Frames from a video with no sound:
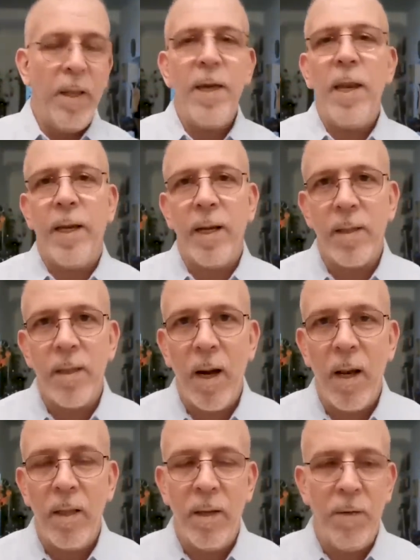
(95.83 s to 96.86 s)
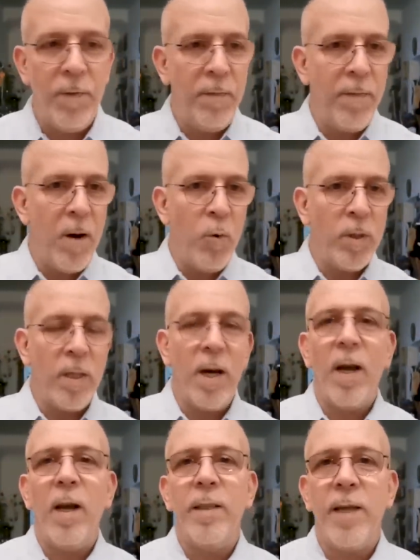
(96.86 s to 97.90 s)
لذلك تدخلت الفيفا
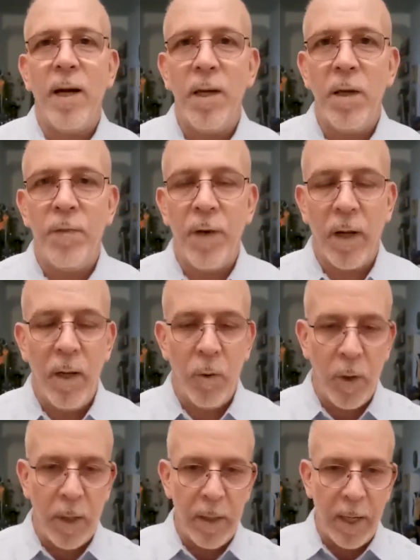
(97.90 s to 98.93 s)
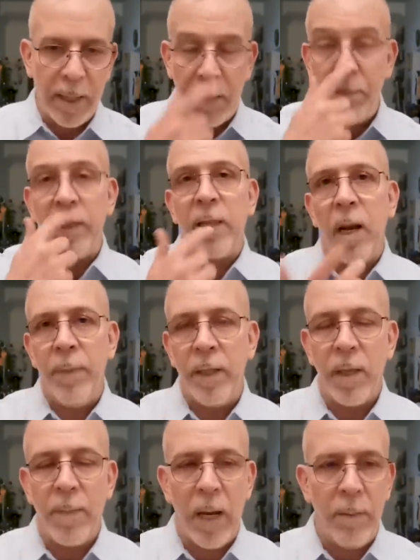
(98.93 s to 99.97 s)
وتدخل الاتحاد الافريقي لكرة القدم
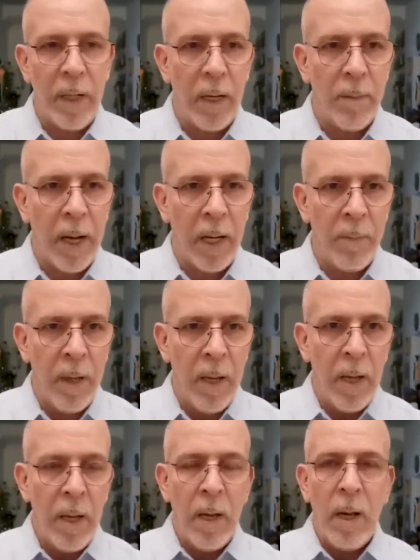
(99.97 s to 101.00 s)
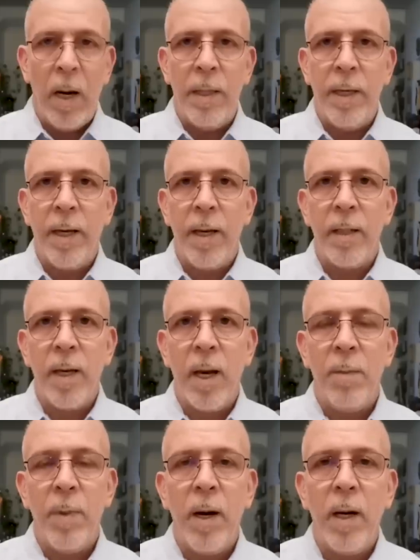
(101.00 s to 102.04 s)
بطلب طبعا من المغرب الذي كان
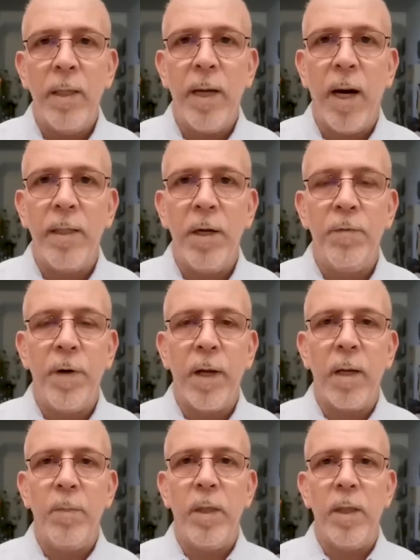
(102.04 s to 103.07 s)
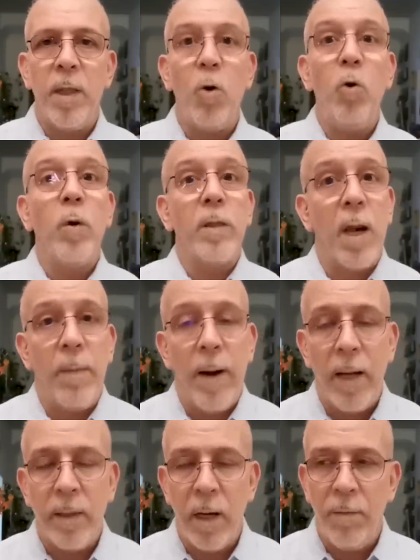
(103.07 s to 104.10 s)
طلب الاتحاد الافريقي بالتدخل وطلب
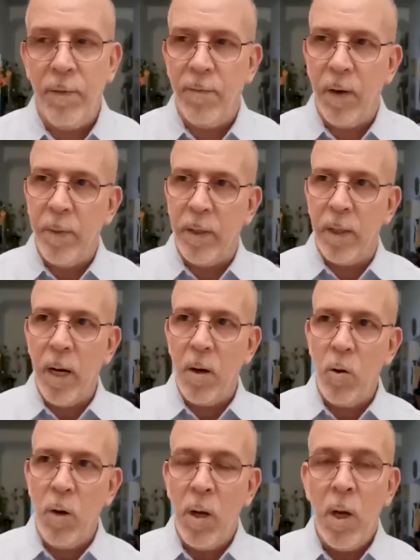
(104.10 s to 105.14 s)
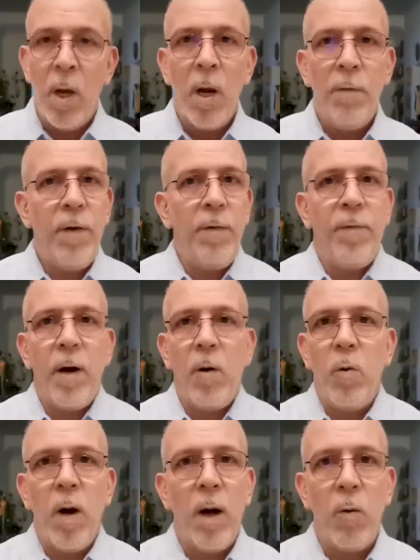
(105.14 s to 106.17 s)
حتى الفيفا بالتدخل فيفا
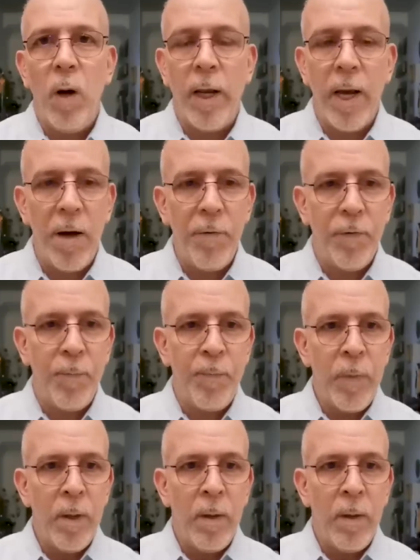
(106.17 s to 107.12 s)
والكاف